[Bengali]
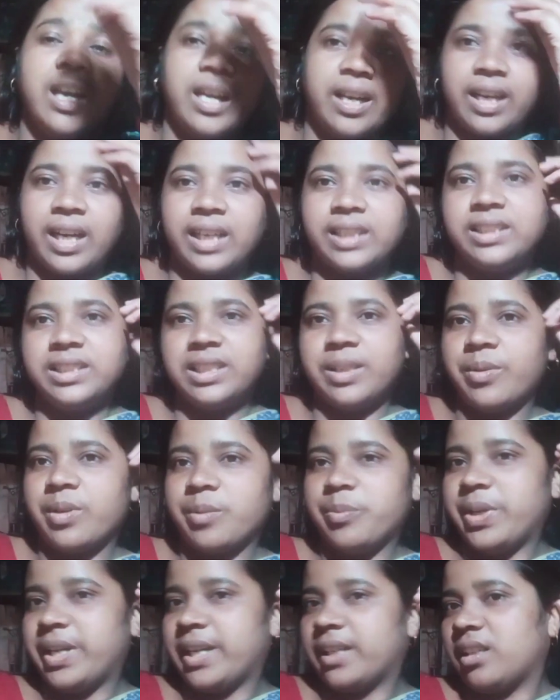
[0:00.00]
কাটছি আমার
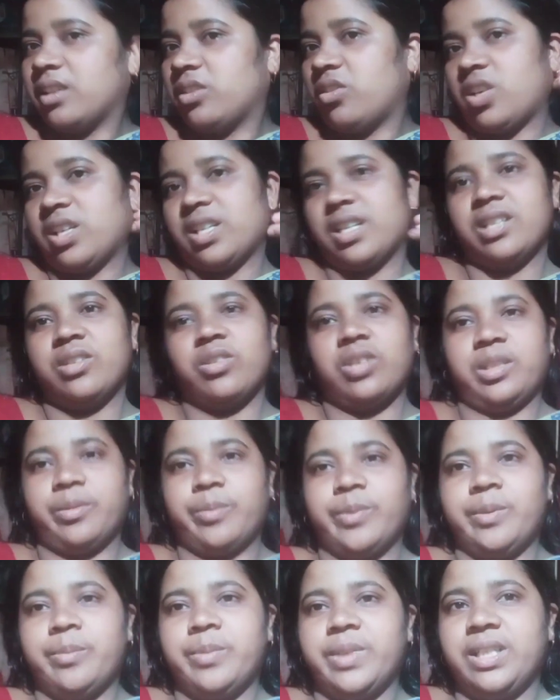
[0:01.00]
মেয়ে একটা দরকারি কথা
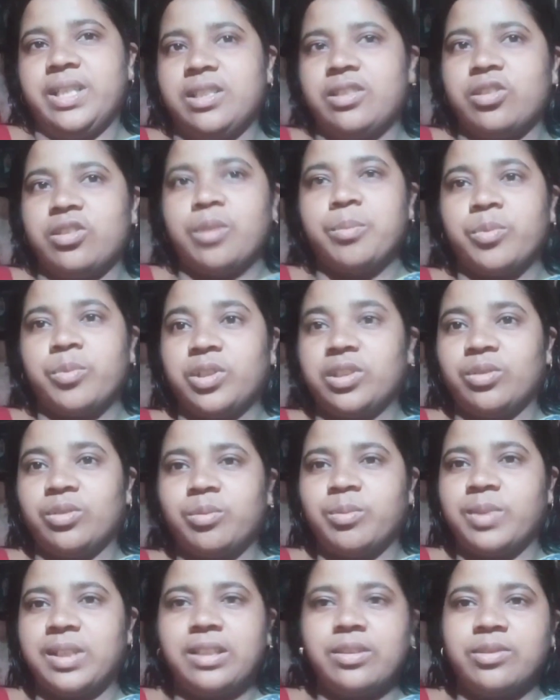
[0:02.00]
বলবে সব কথা
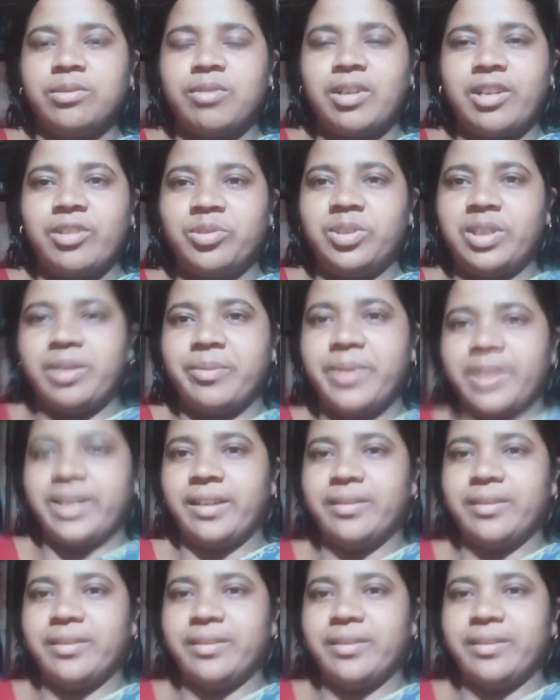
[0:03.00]
তোমাদের শোনানো যাবে না